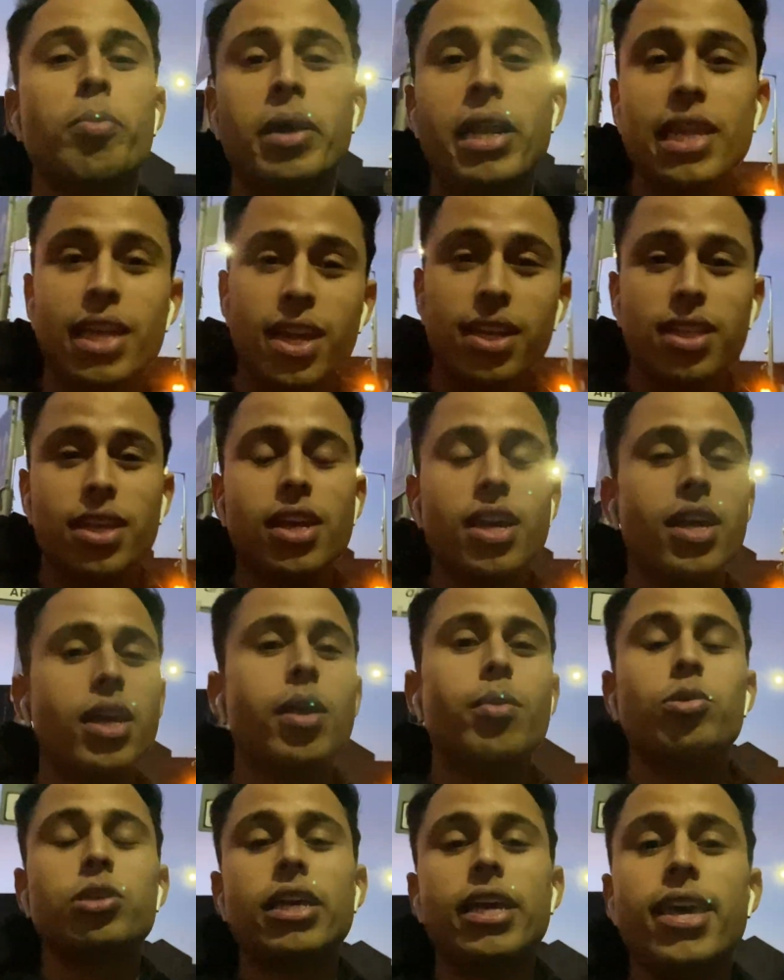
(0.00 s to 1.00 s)
मेल किए थे
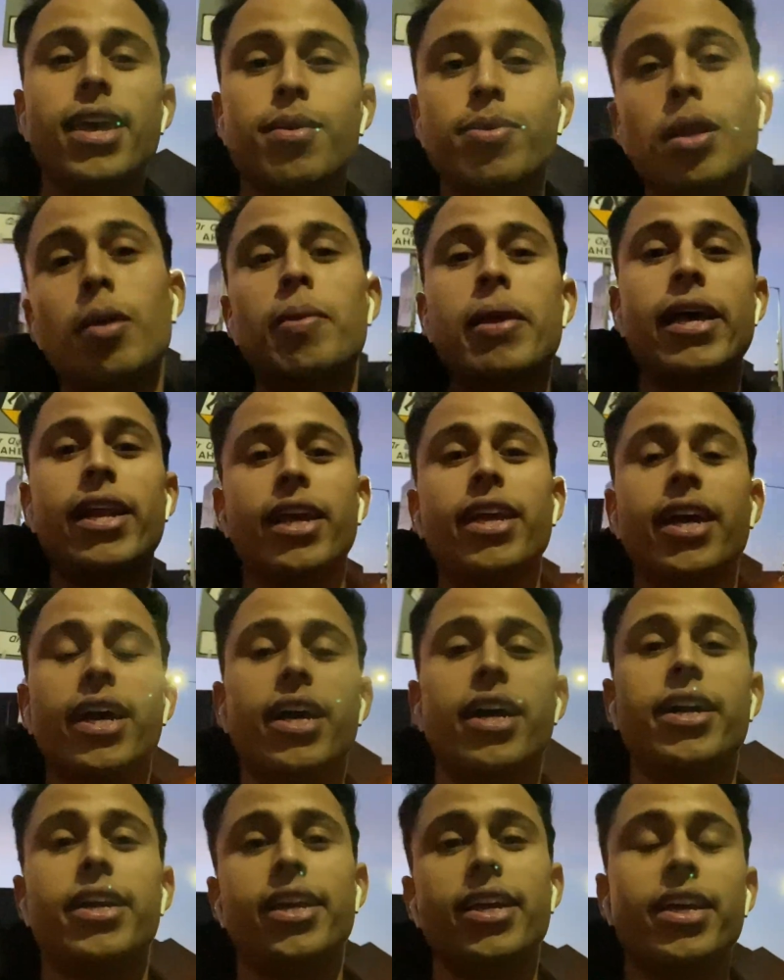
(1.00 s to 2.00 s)
मुझे एक भी रिप्लाई नहीं
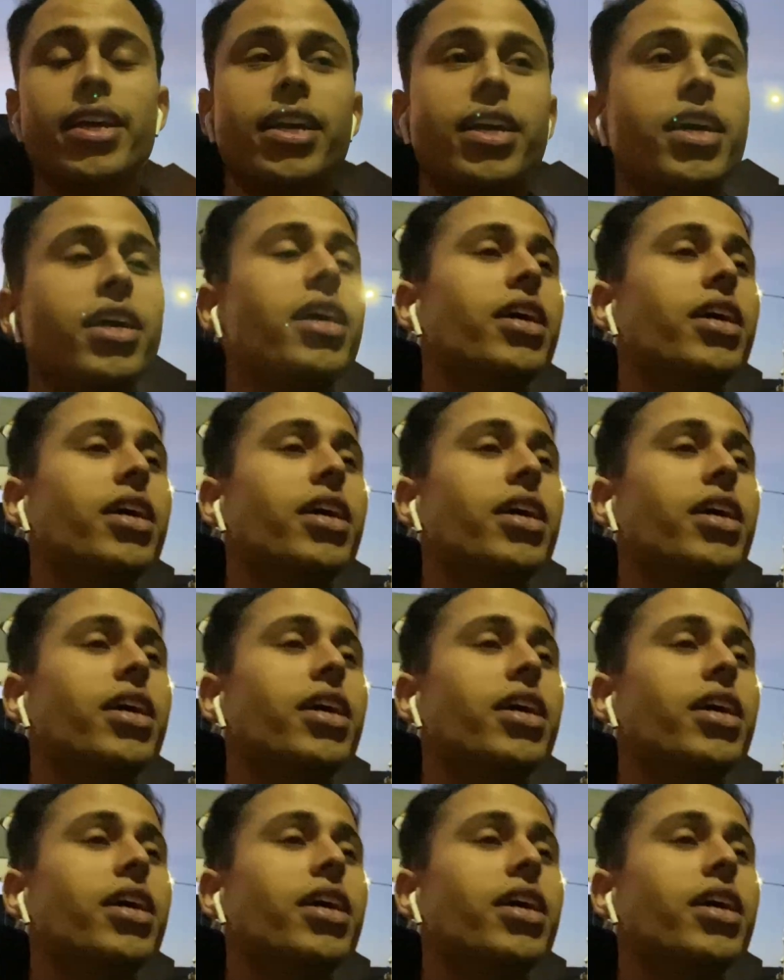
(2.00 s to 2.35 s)
आया ठीक है और